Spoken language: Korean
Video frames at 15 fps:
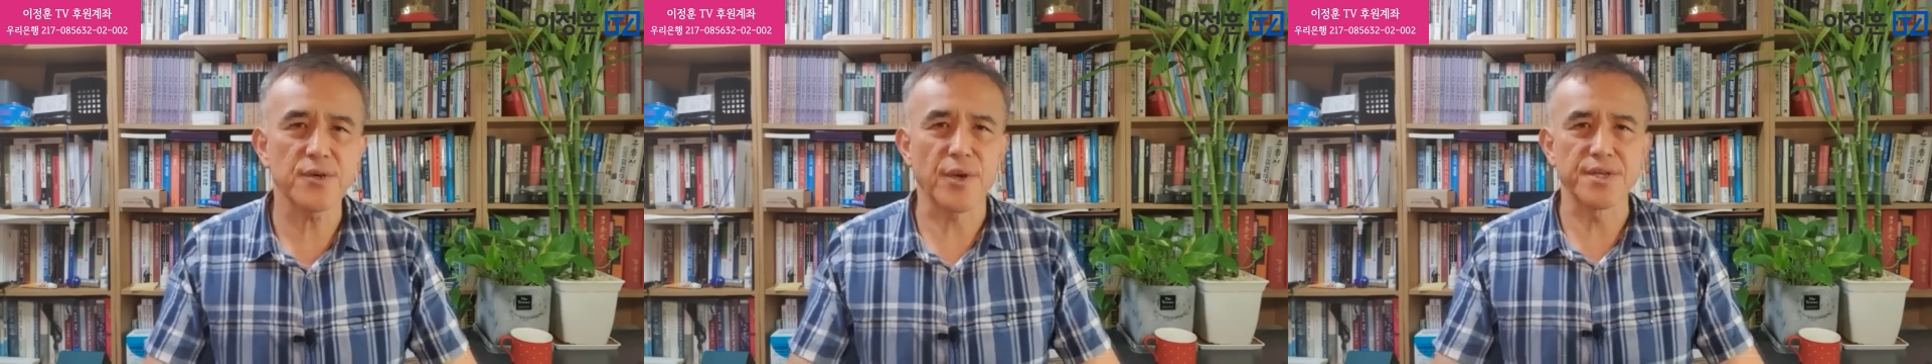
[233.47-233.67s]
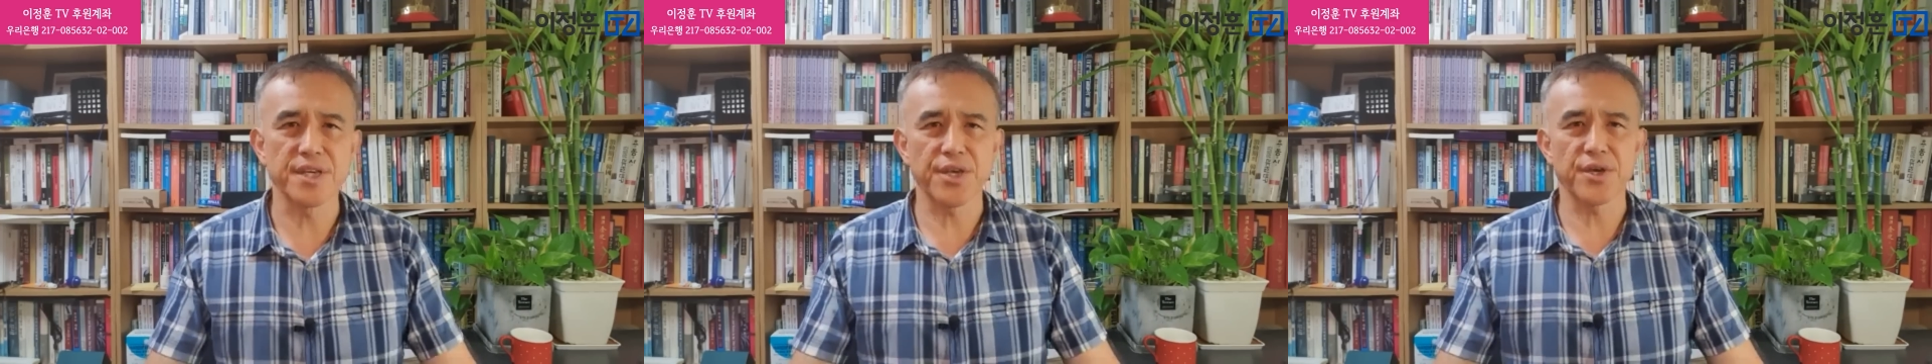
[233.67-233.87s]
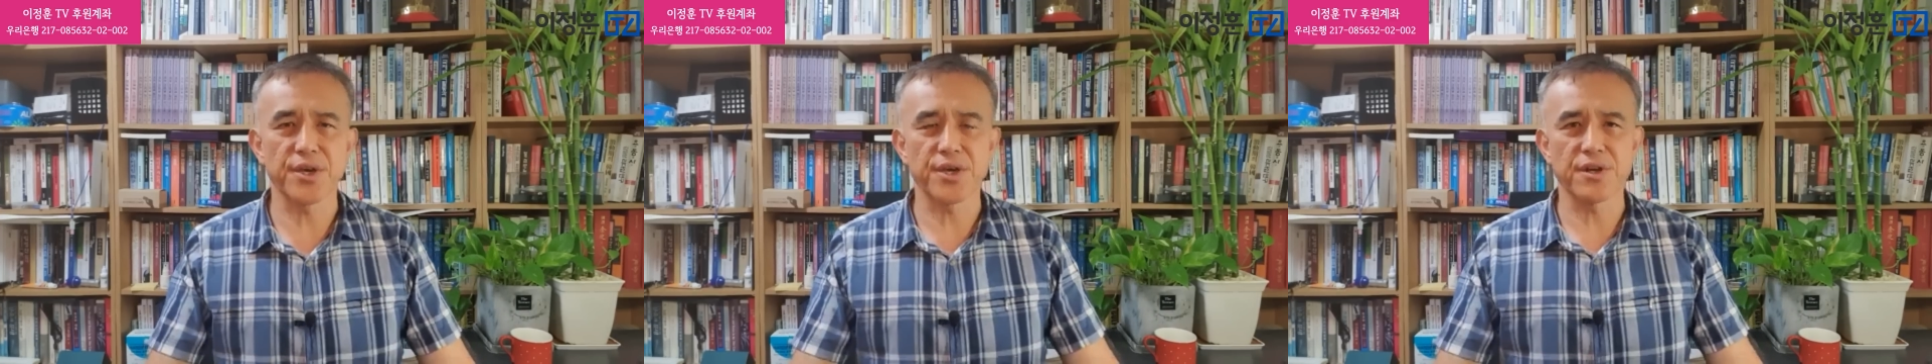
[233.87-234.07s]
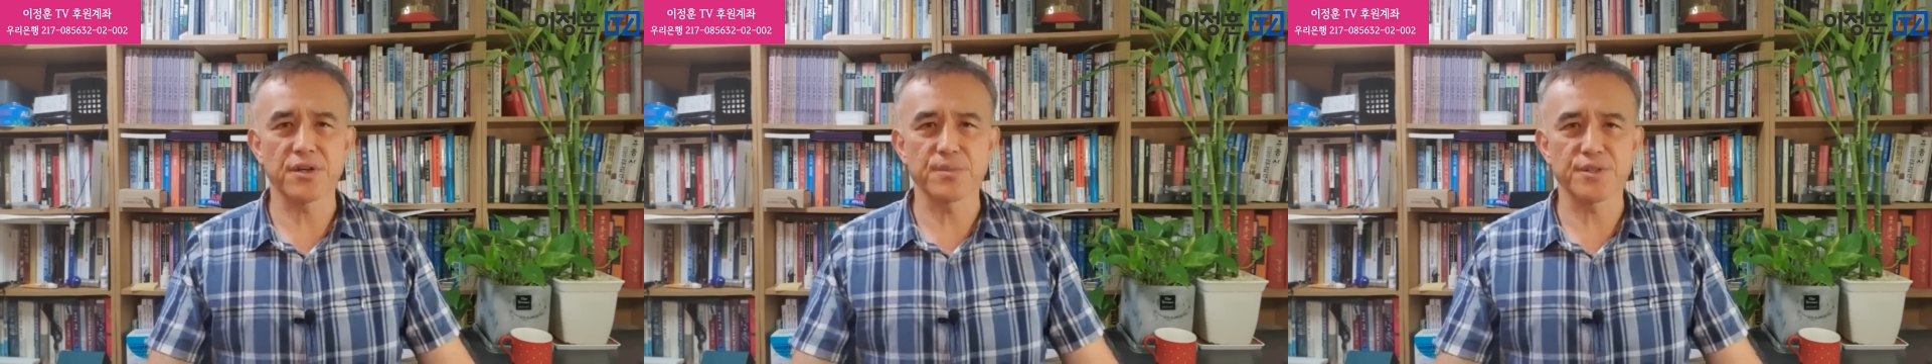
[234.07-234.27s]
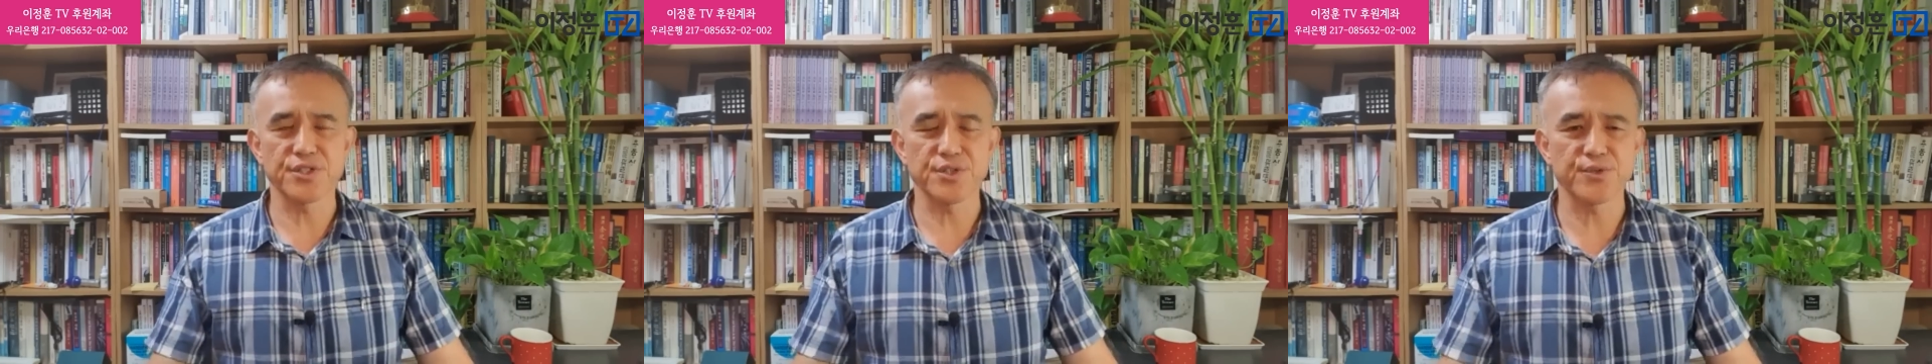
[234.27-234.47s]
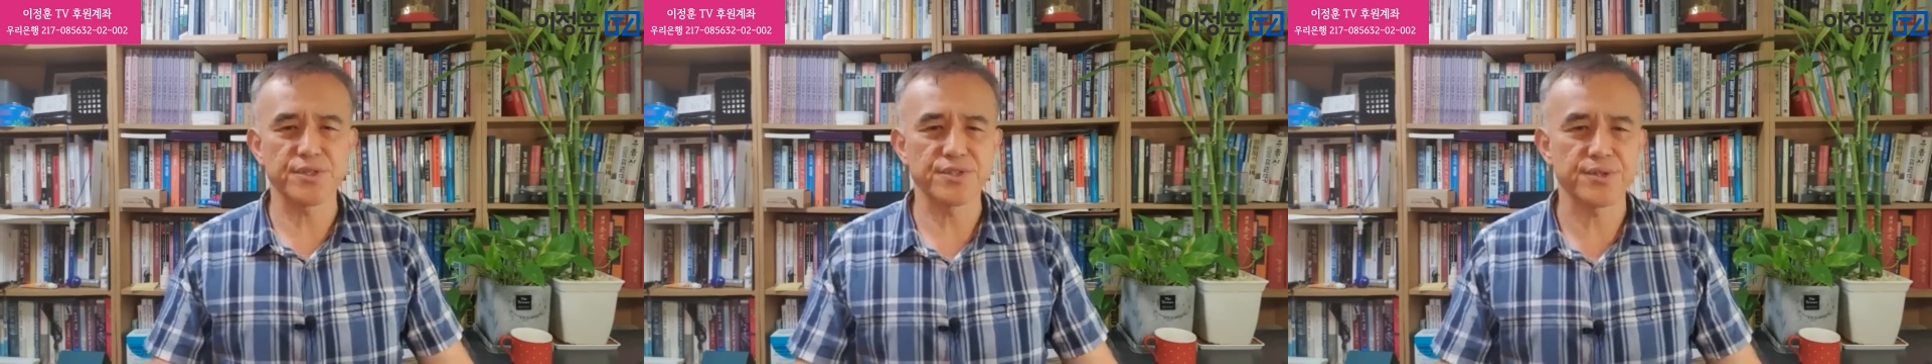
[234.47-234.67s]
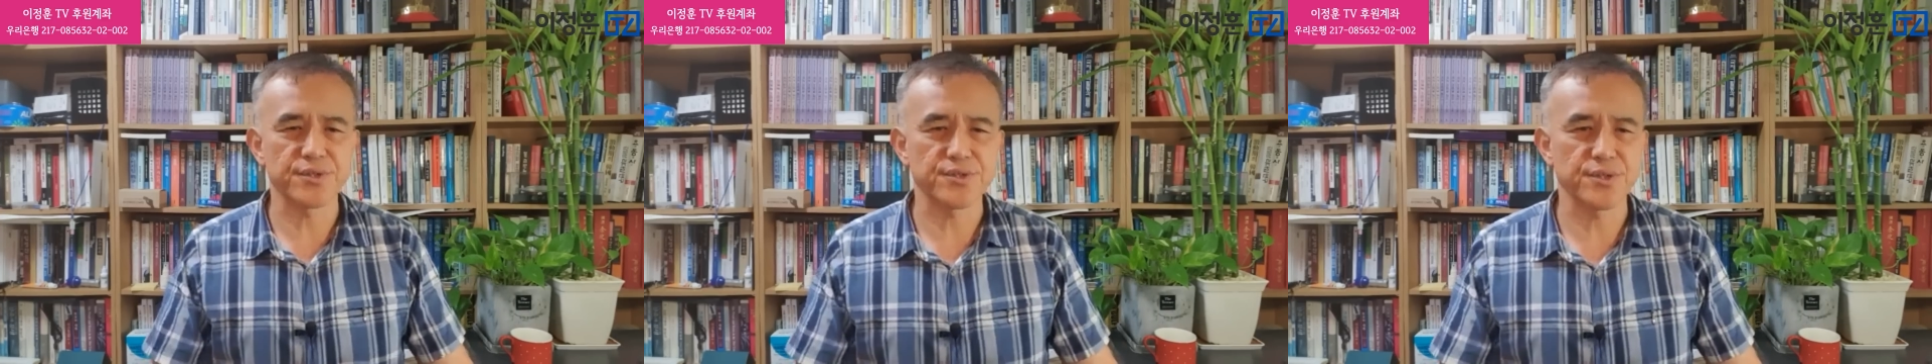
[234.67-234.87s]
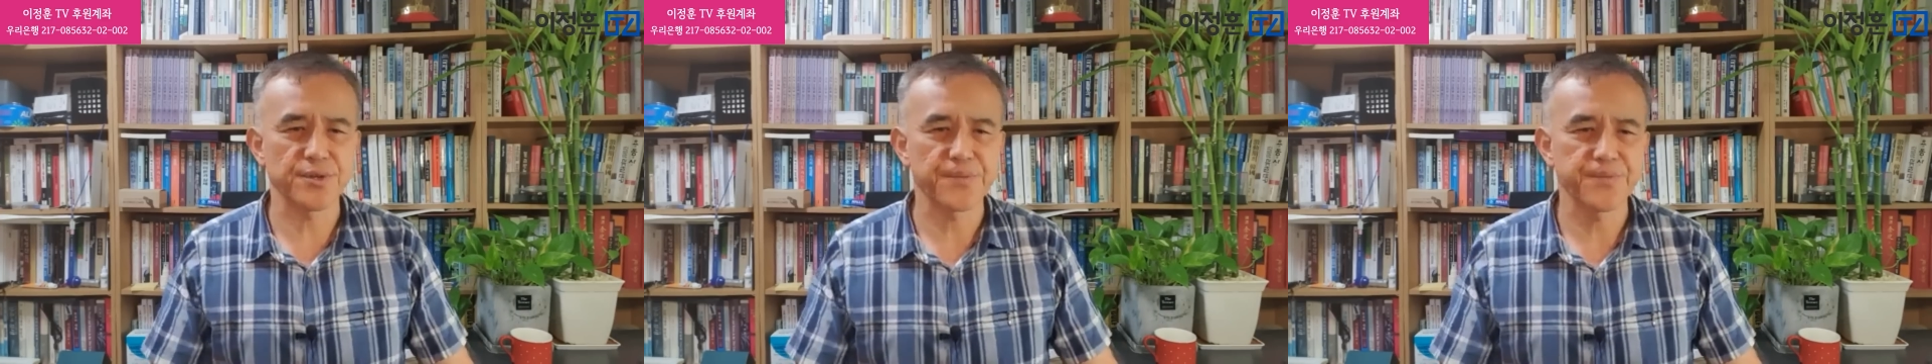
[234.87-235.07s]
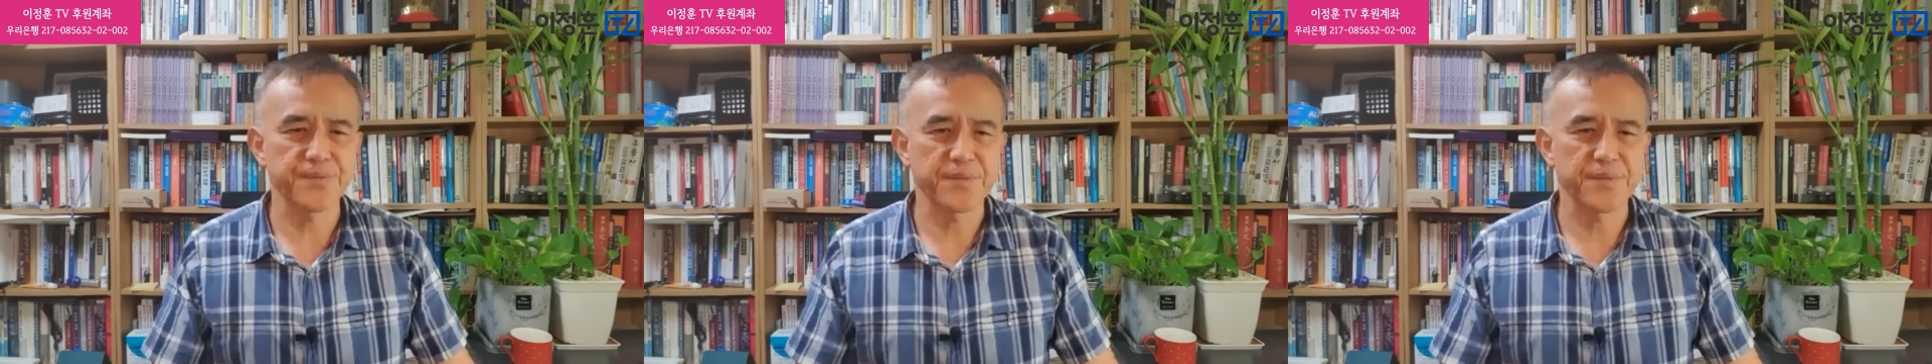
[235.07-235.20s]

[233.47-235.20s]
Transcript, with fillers: 굉장히 영향을 미치고 있었죠.